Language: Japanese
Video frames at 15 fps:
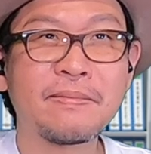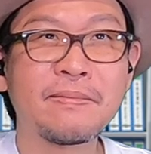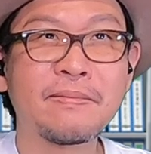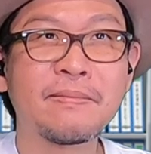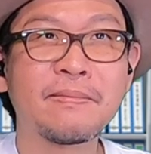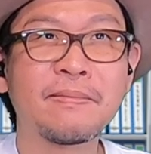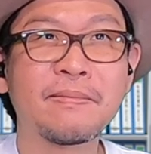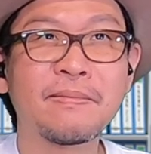う
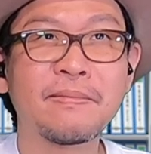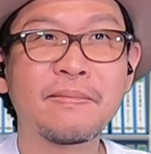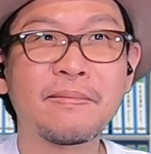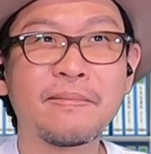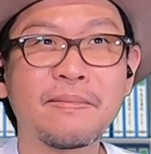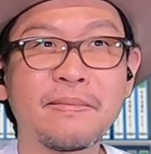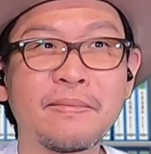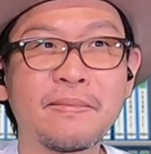ん。
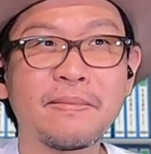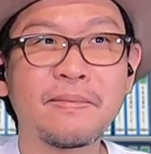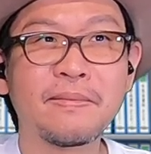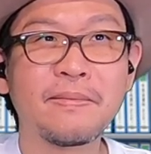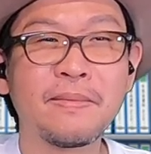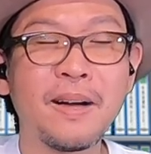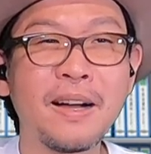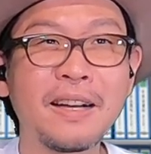
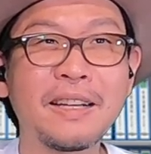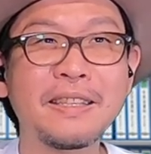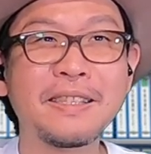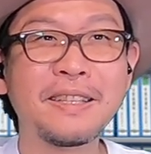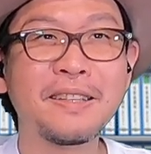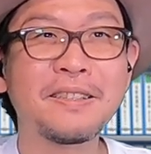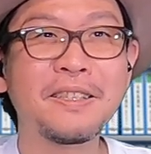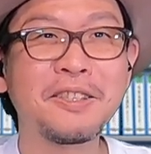まあ、あかり
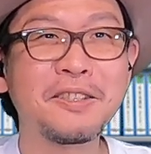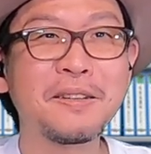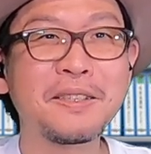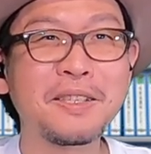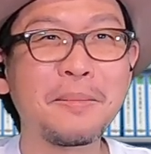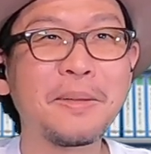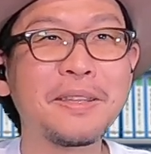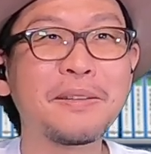ちゃんにしては
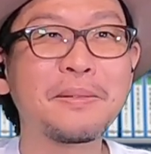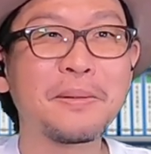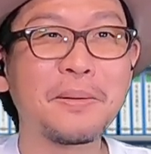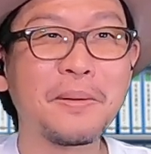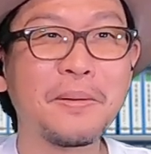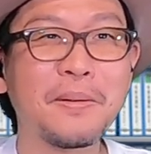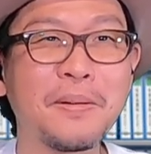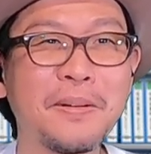責めてる
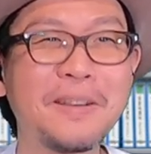と。